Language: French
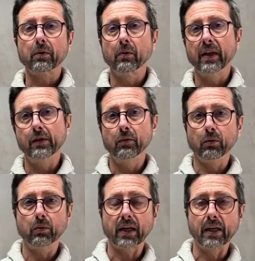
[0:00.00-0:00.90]
que les ions
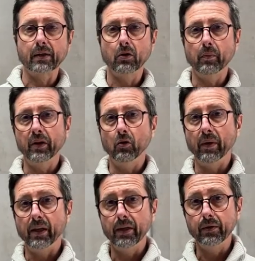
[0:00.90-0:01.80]
de calcium et de
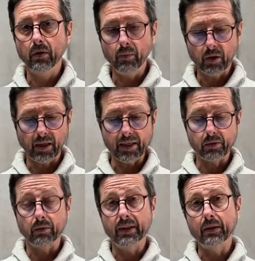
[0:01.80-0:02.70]
magnésium
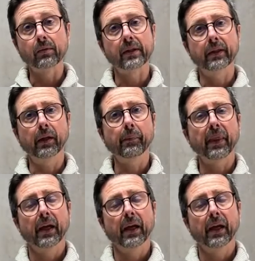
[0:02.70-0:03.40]
restent dissociés